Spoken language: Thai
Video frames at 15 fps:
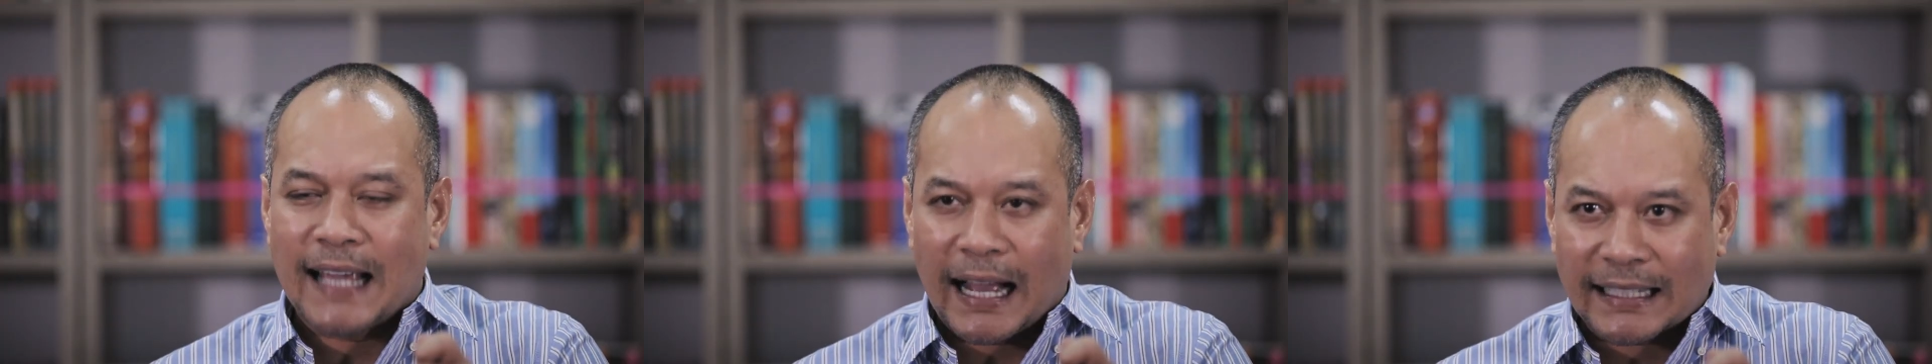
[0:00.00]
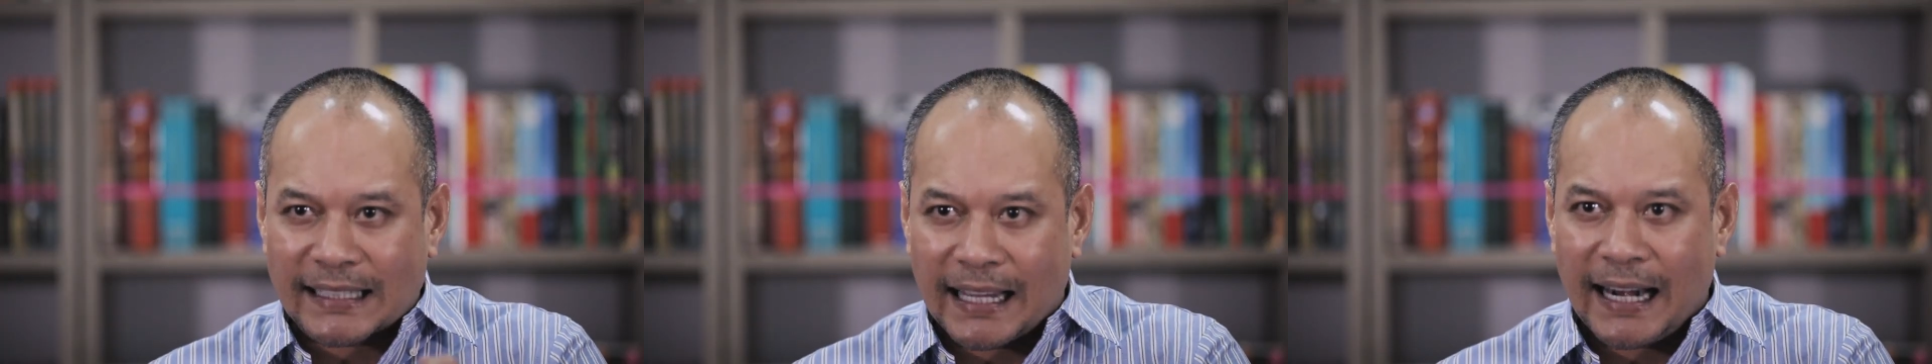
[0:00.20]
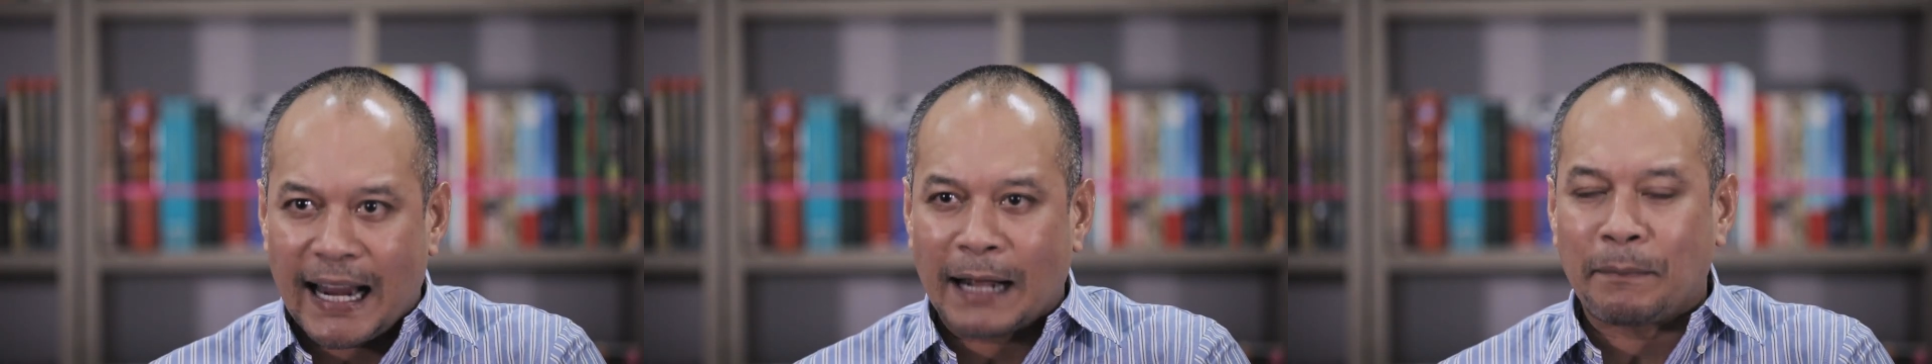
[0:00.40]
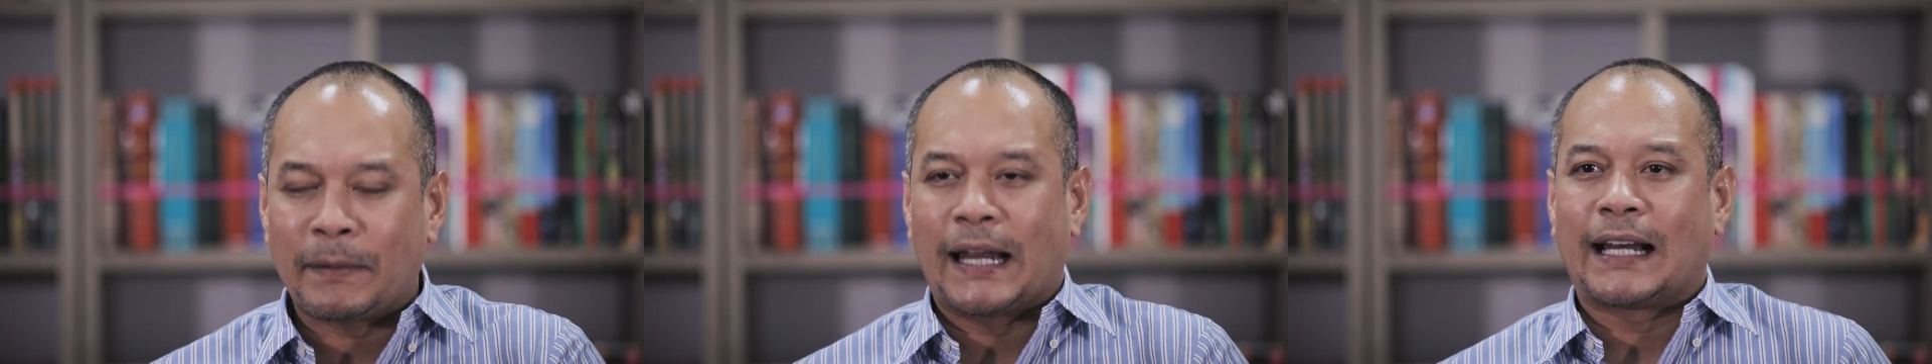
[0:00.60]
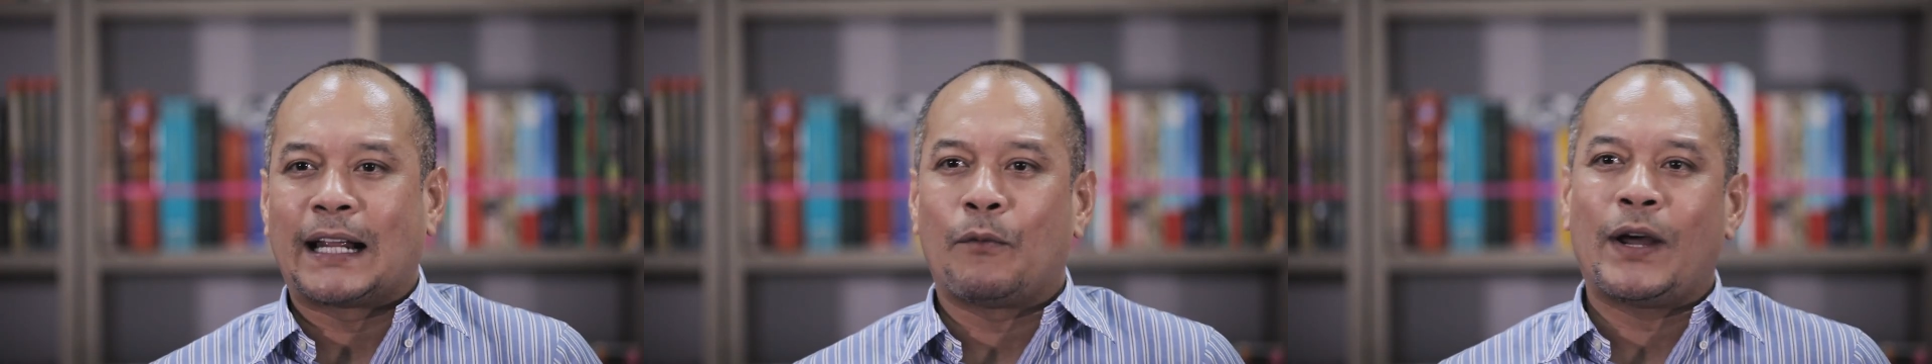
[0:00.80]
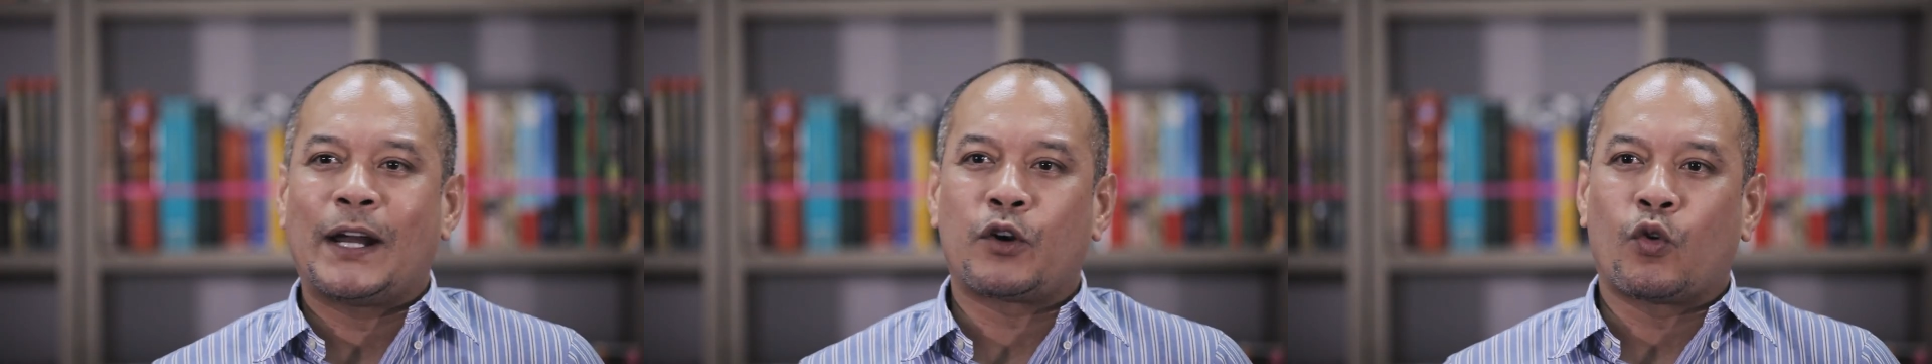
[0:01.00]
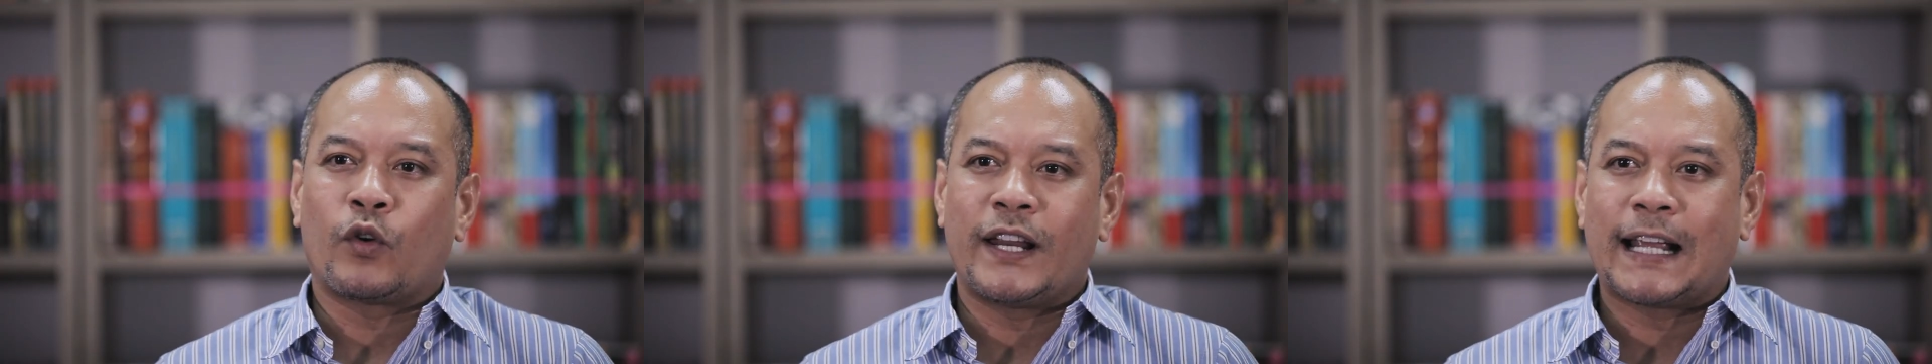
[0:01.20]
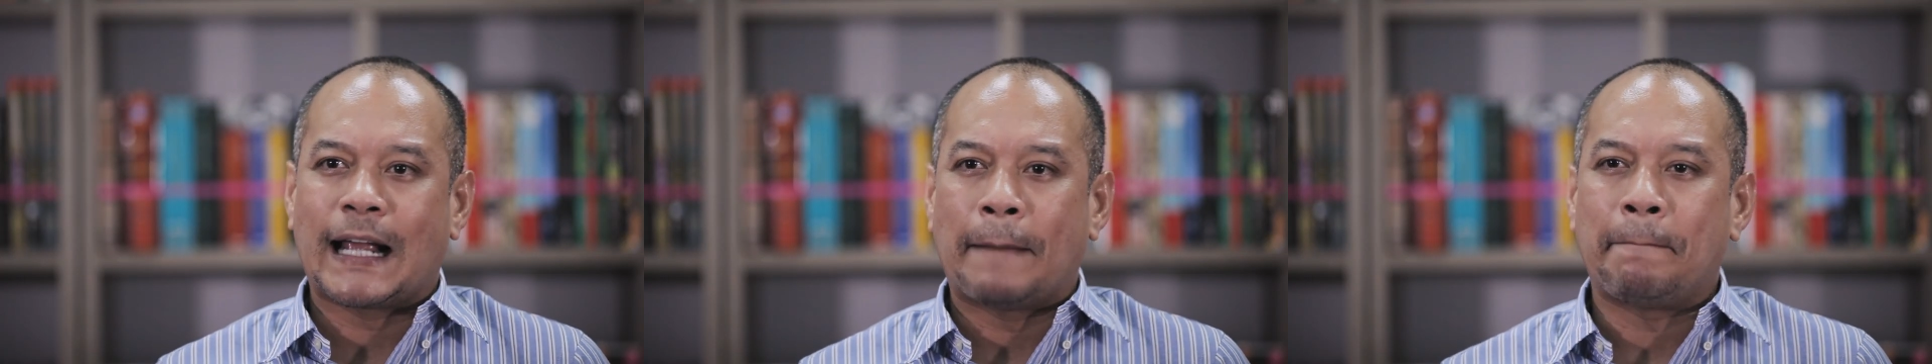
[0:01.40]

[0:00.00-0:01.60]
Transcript: อยากจะแลกเปลี่ยนกันไว้ตรงนี้ค